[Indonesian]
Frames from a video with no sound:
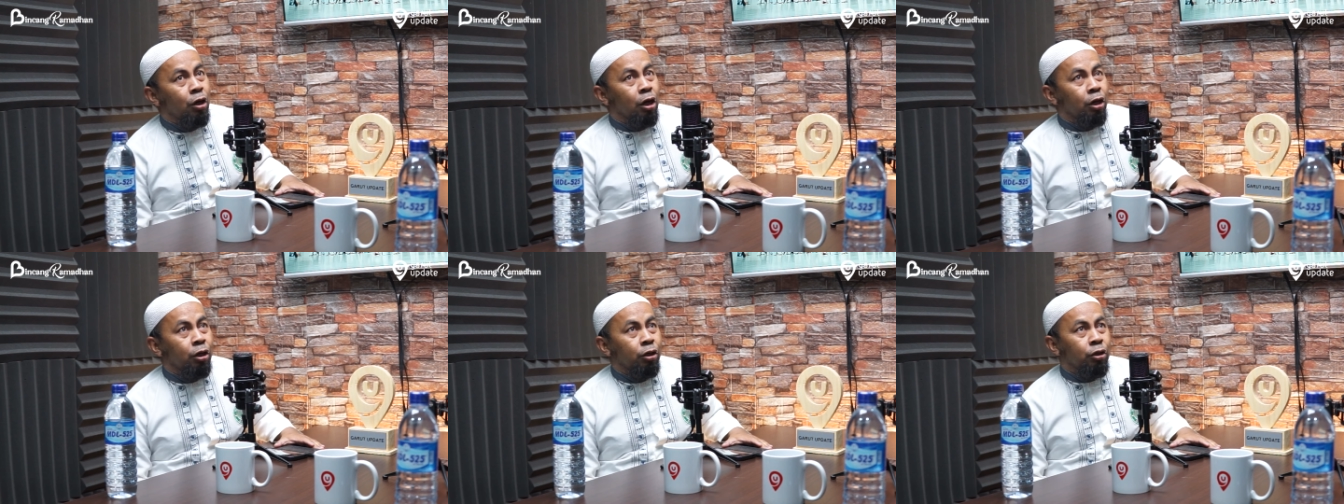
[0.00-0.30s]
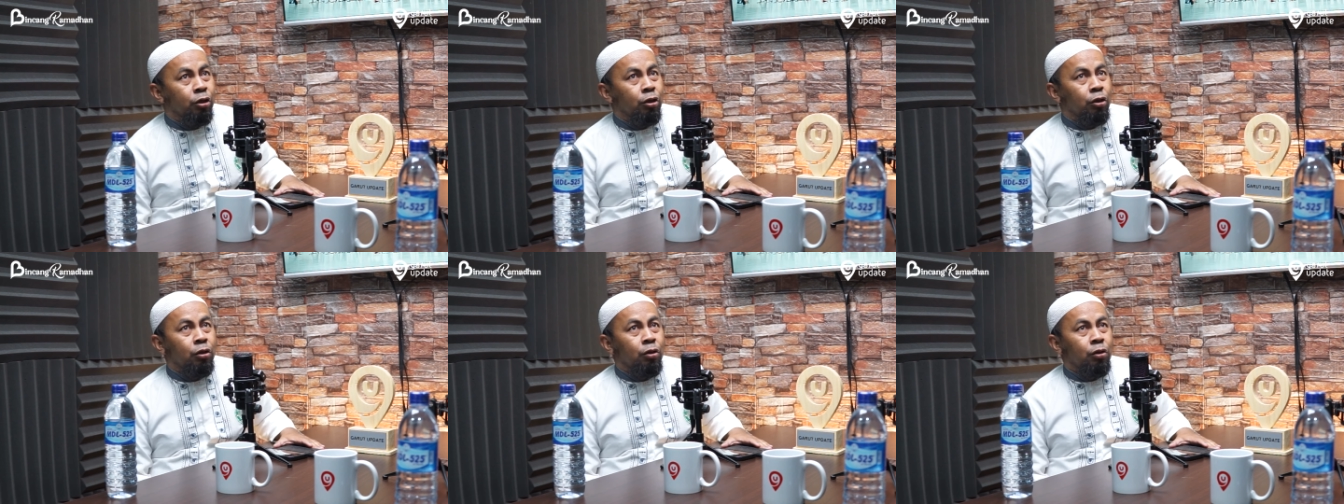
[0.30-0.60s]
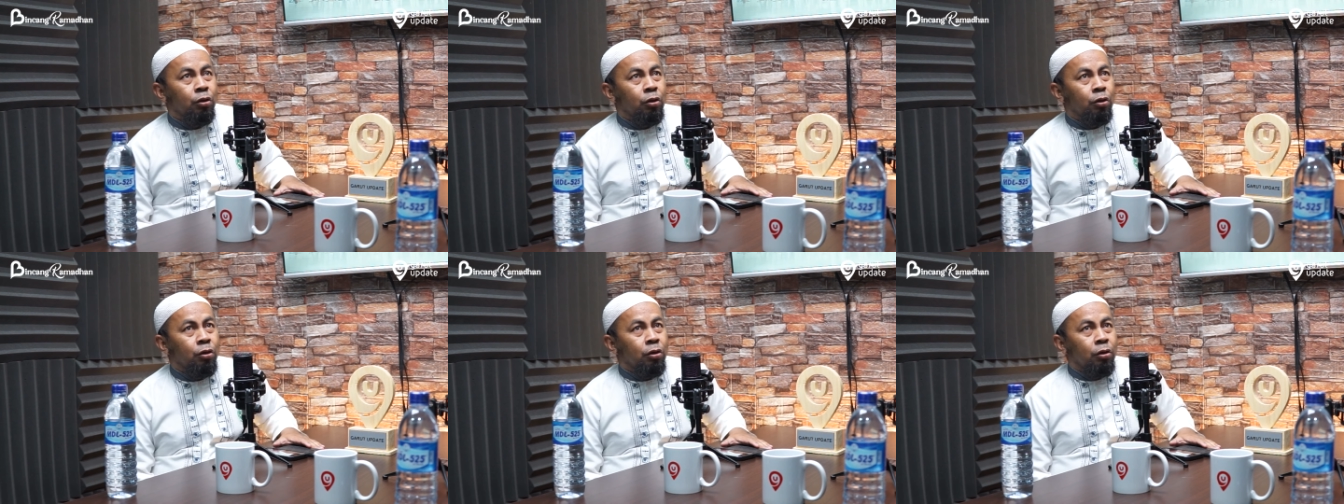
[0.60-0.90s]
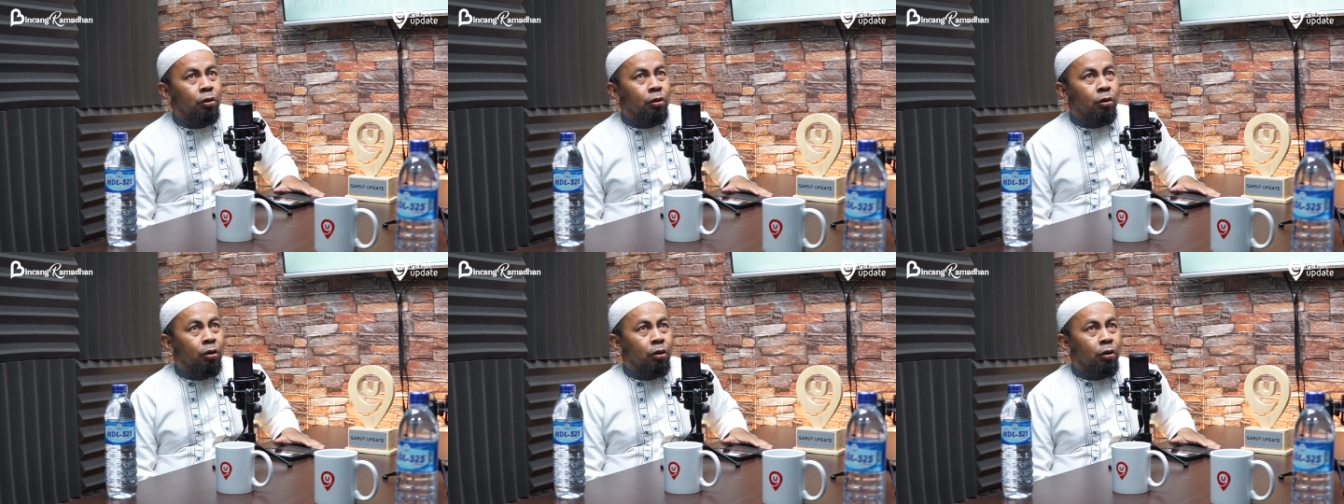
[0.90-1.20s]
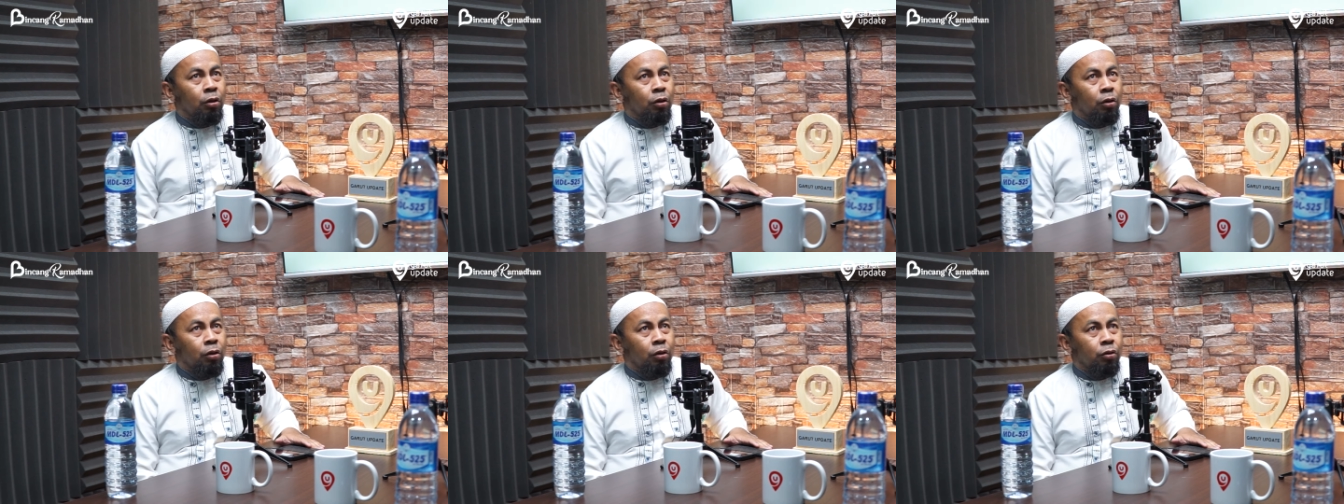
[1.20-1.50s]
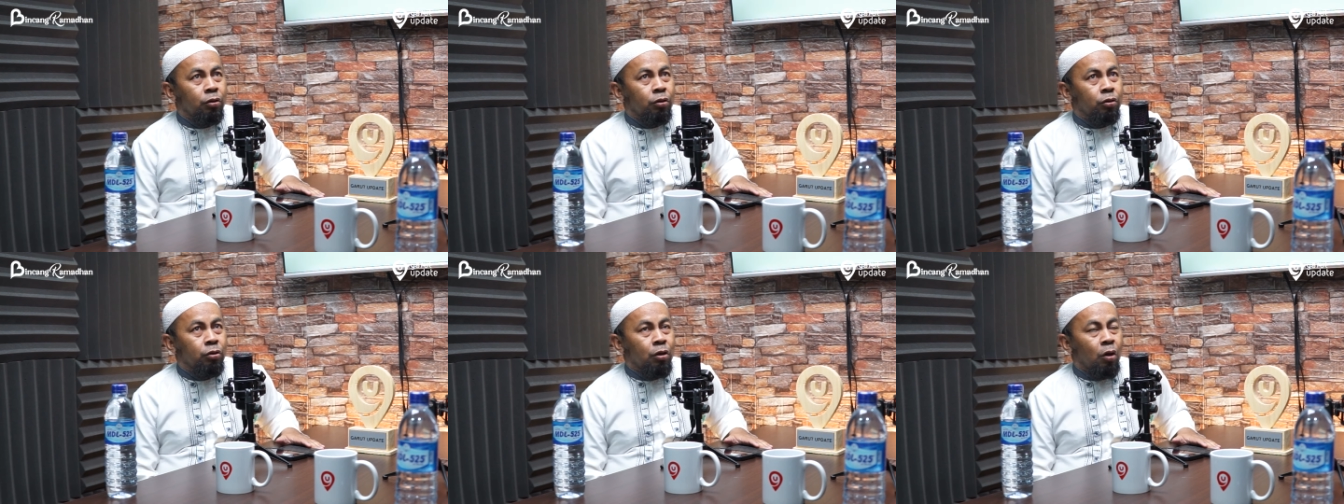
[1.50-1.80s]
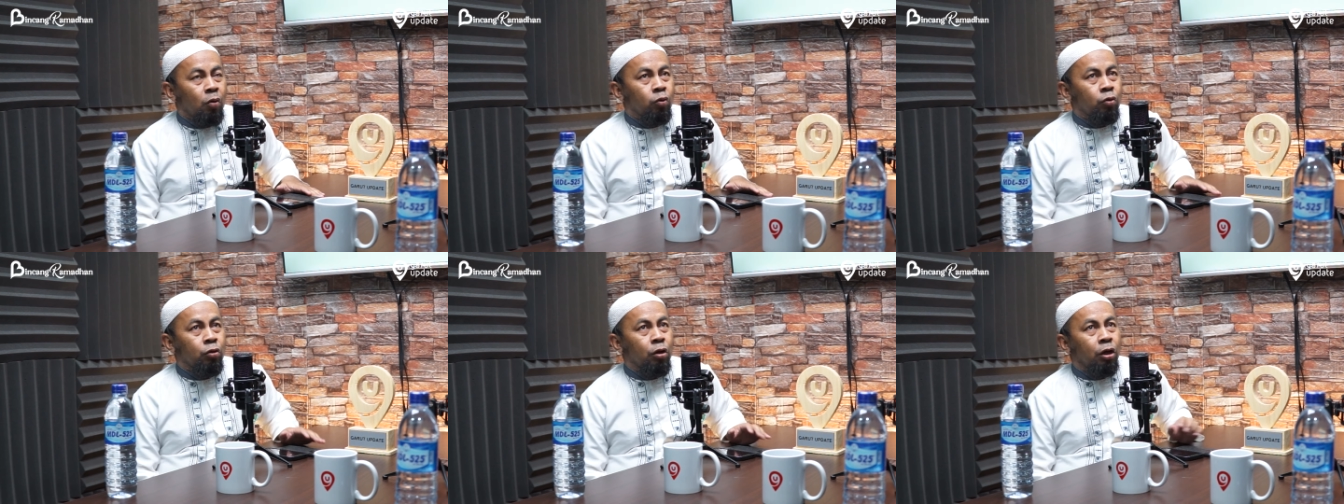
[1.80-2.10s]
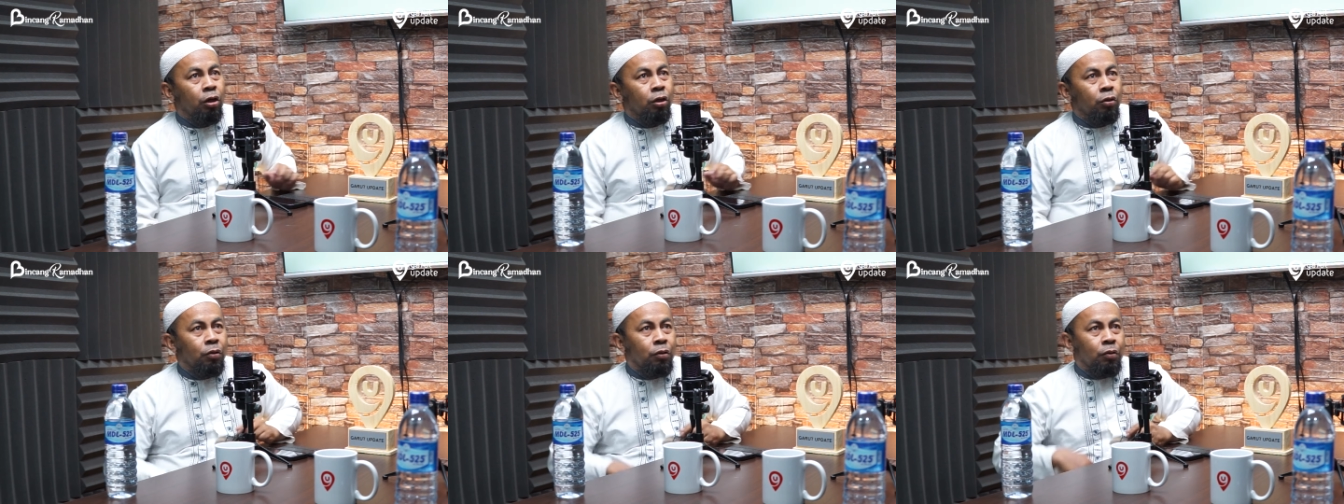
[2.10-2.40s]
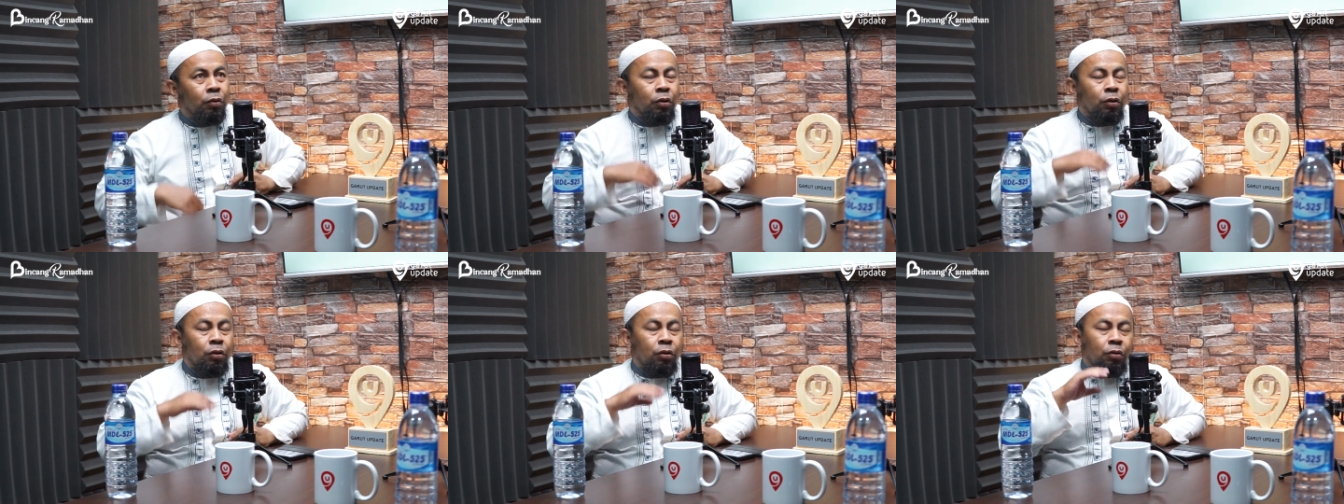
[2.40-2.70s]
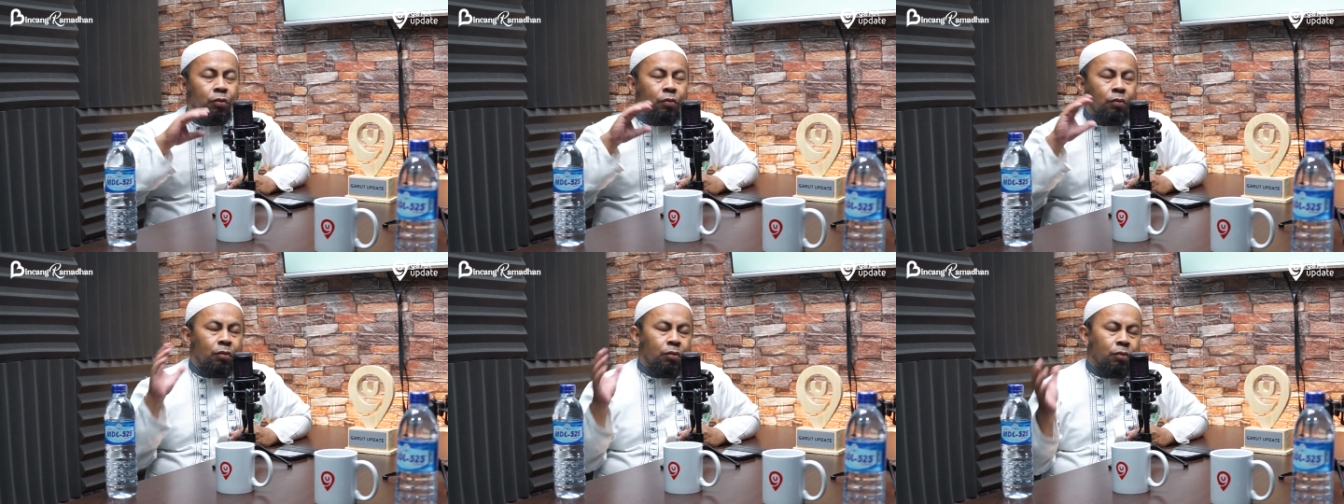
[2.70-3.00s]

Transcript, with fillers: dari uh, jauh dari